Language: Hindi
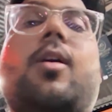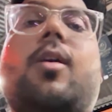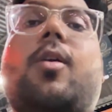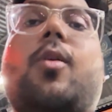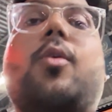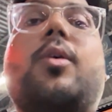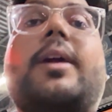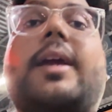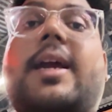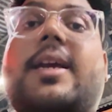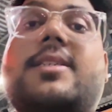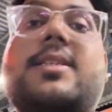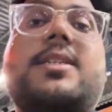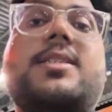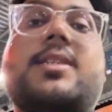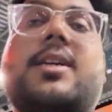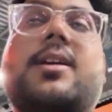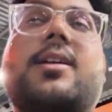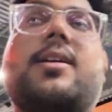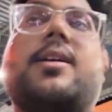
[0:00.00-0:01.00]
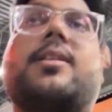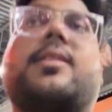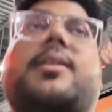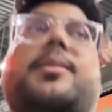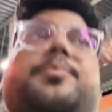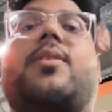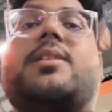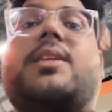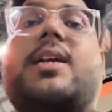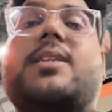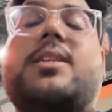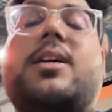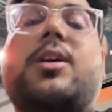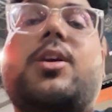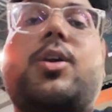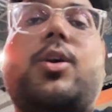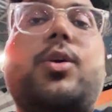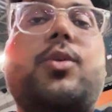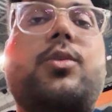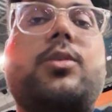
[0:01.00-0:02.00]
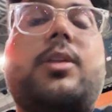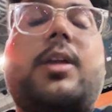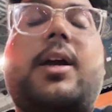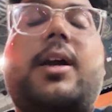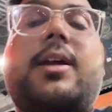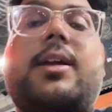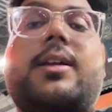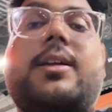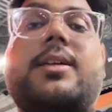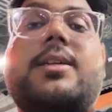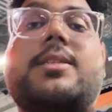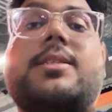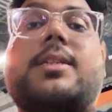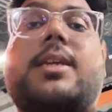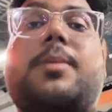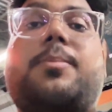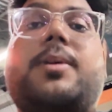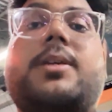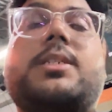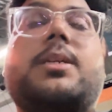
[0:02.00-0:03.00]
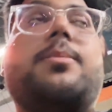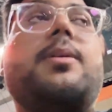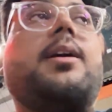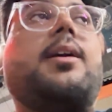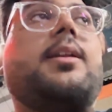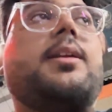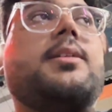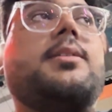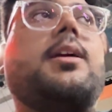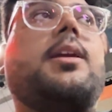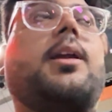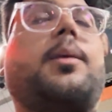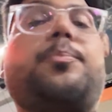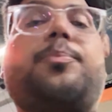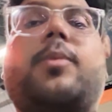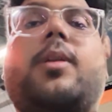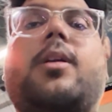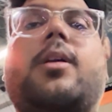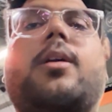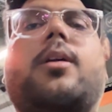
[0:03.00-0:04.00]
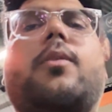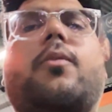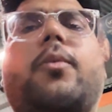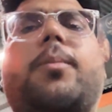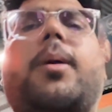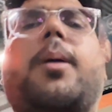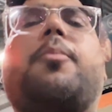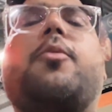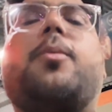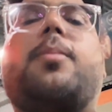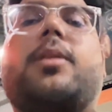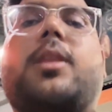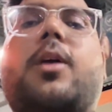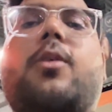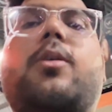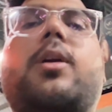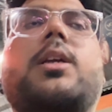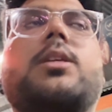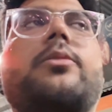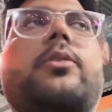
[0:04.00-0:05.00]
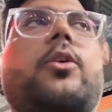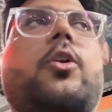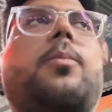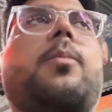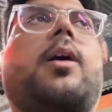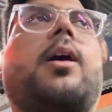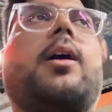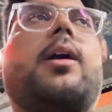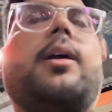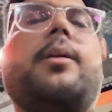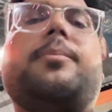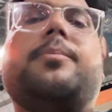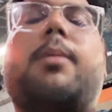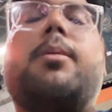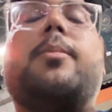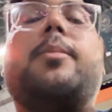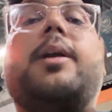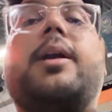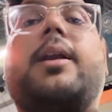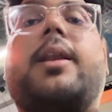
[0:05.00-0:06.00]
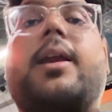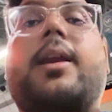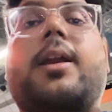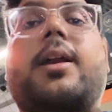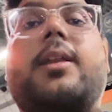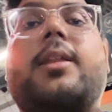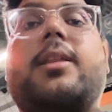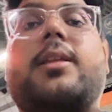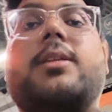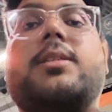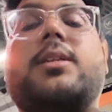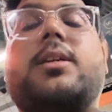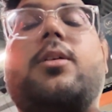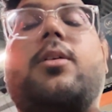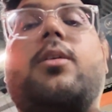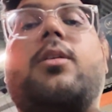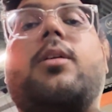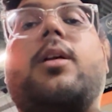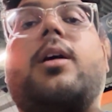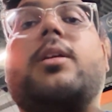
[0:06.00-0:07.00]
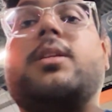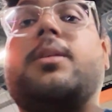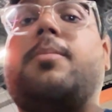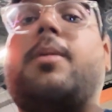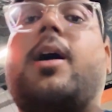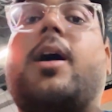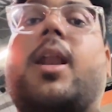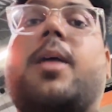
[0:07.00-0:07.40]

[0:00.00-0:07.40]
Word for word: और लोग कैसे चढ़ रहे थे वैसे ऐसा क्यों होता है इसके पीछे भी एक रीज़न है तो मैं आपको बताऊंगा इस वीडियो में आगे एक बार मेरी ट्रेन आने दीजिए और जब मैं